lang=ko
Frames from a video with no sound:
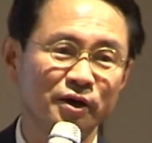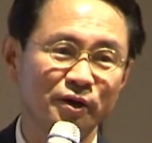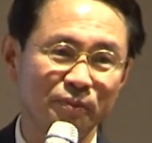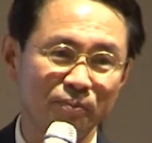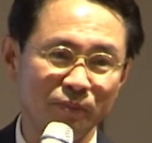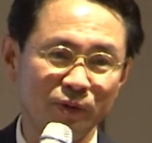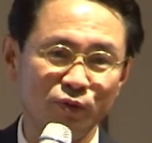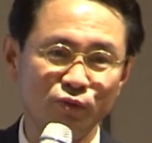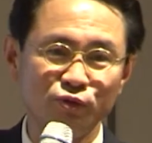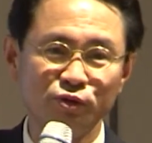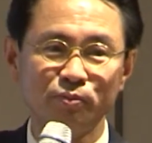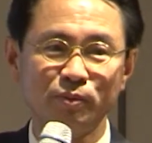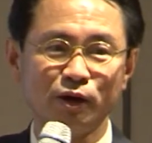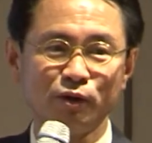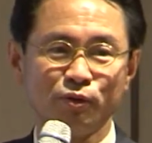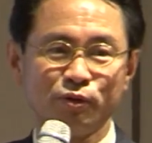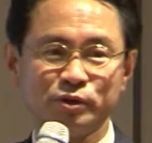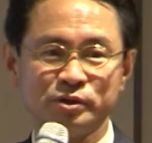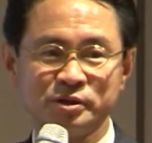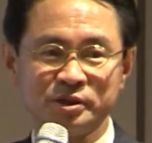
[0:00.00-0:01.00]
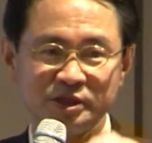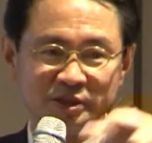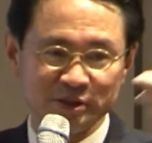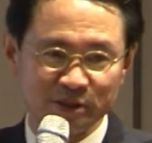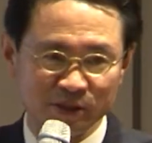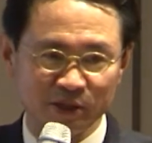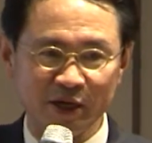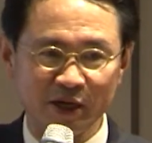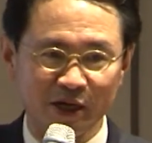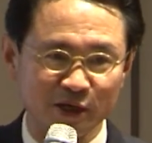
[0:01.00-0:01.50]
뭐 우리말로
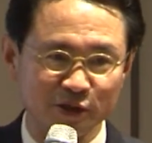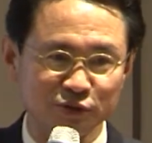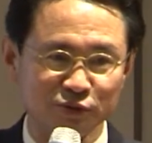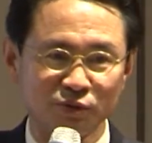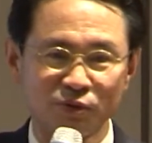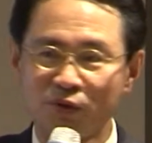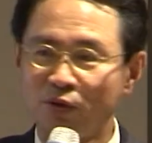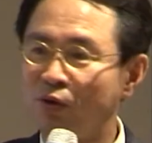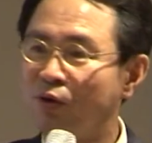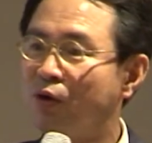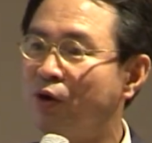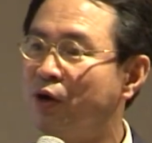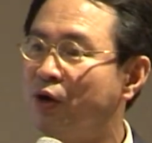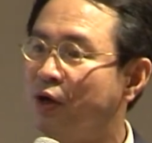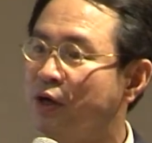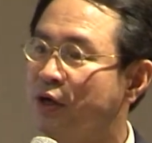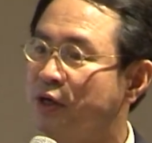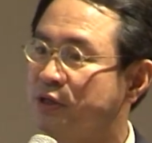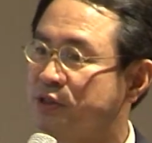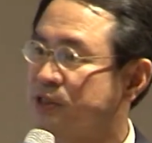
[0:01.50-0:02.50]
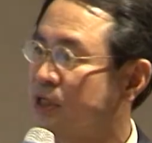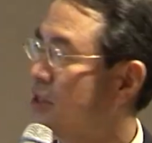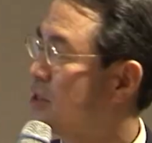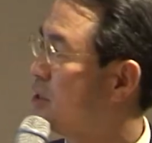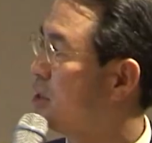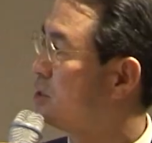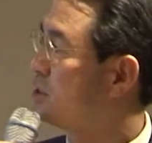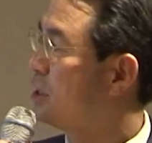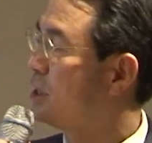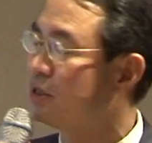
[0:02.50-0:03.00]
트랜스 해가지고
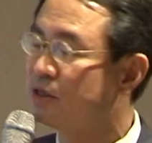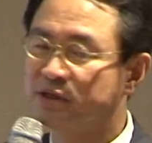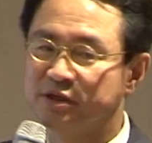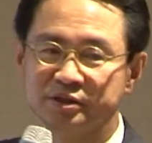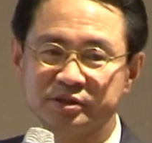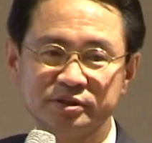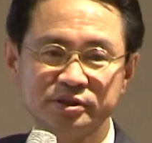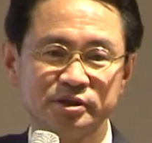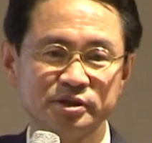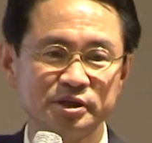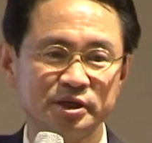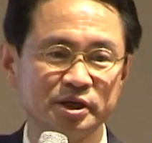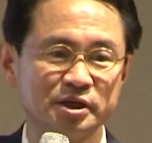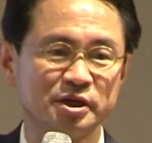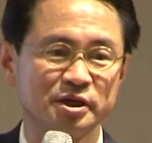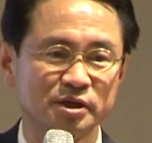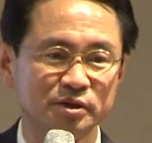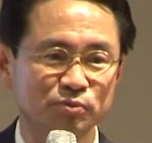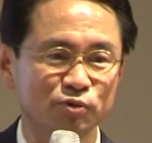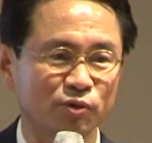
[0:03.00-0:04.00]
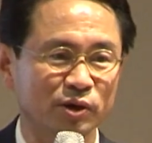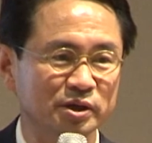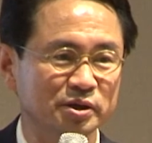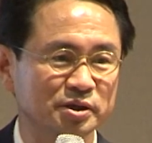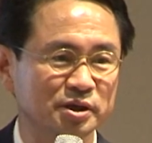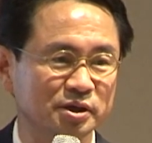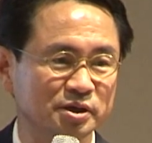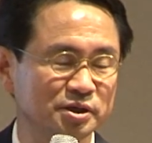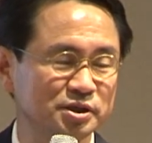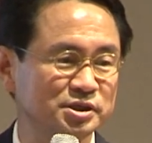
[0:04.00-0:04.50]
자기가 사는 것들을 이렇게
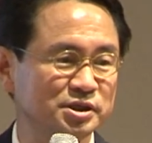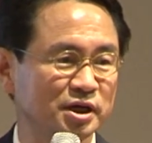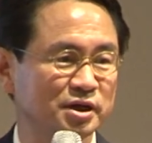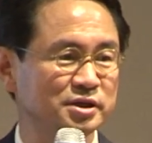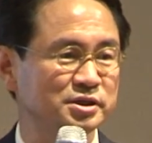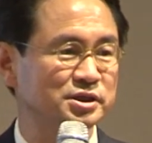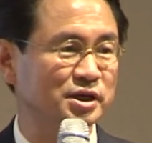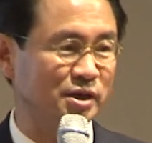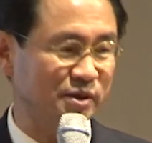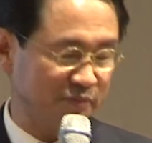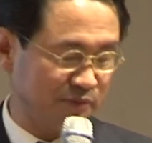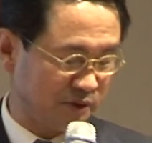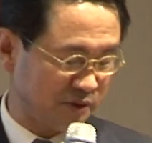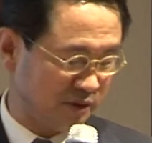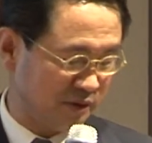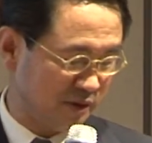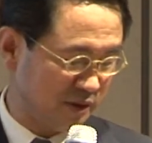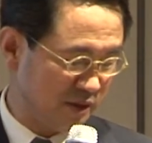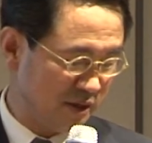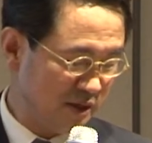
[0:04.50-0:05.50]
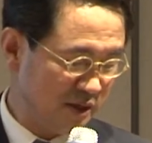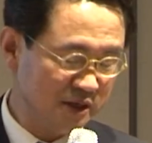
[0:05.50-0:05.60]
넘어왔는데 그렇지 않은 사람들을